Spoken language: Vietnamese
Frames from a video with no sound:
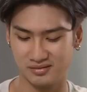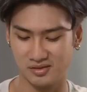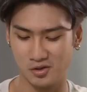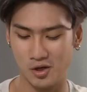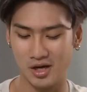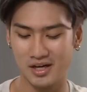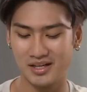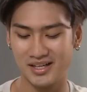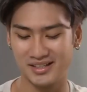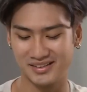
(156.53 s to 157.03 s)

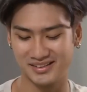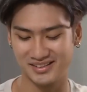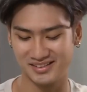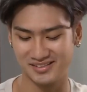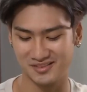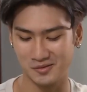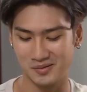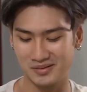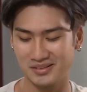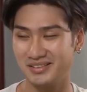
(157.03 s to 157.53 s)
đồ ăn đặt
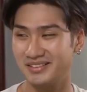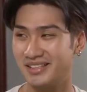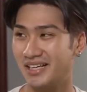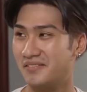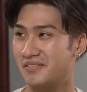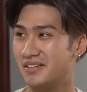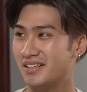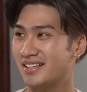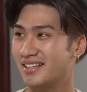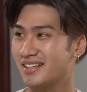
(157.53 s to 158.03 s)
xuống từ
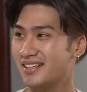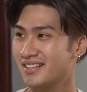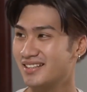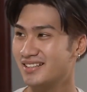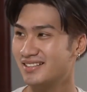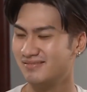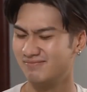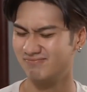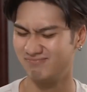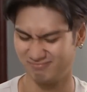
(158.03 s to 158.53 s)
tay việt thi
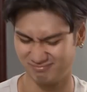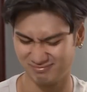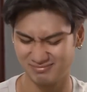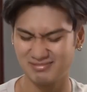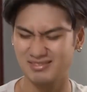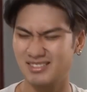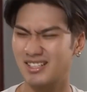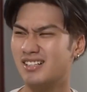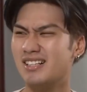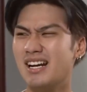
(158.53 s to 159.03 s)

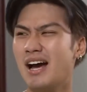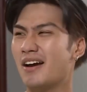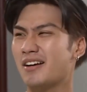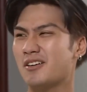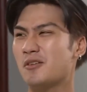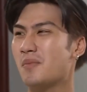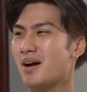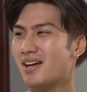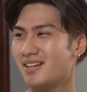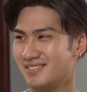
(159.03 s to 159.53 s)
cỡ nào
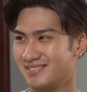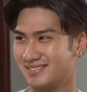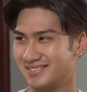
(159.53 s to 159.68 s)
ai cũng ăn